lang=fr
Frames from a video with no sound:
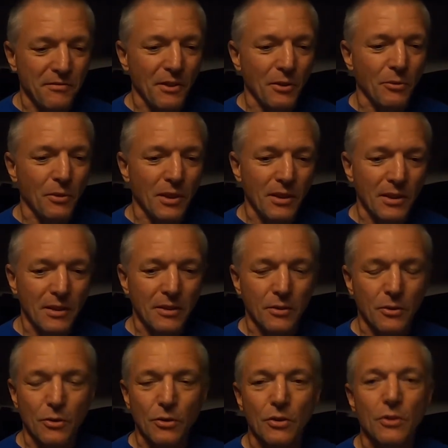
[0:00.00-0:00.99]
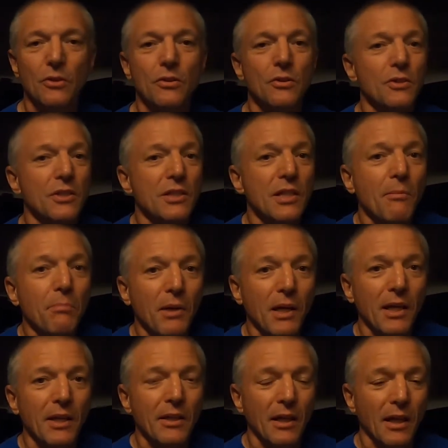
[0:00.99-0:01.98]
falloir que
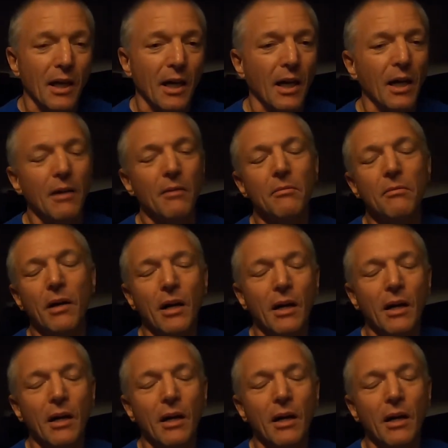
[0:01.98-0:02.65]
j'apprenne à